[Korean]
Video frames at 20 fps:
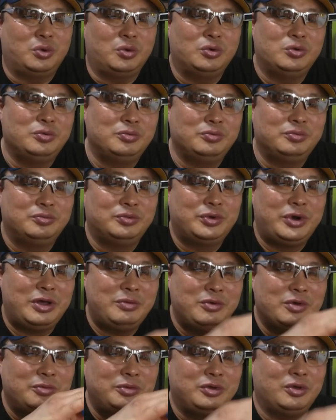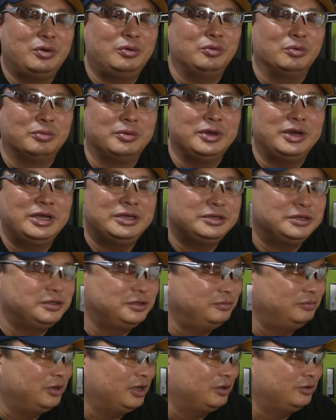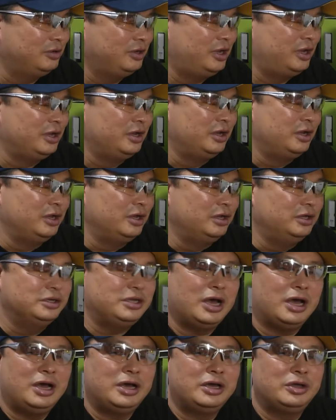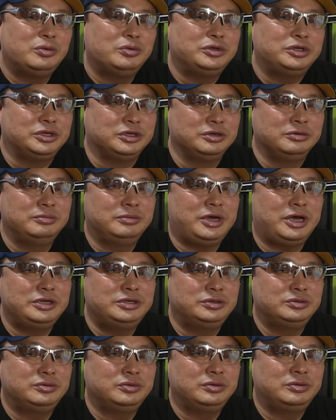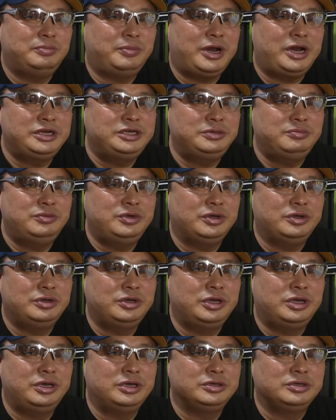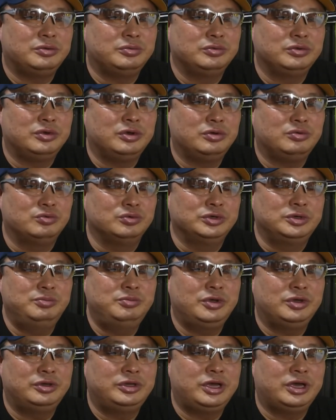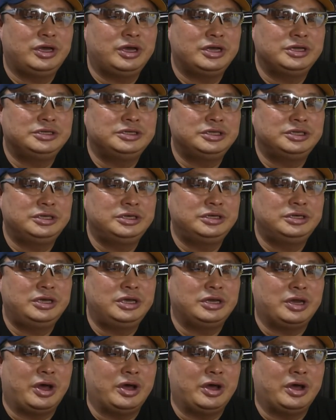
조금 프리미엄이 더 높긴 했었습니다. 근데 이상하게도 지금까지도 팔십 년대에서부터 구십 년대까지에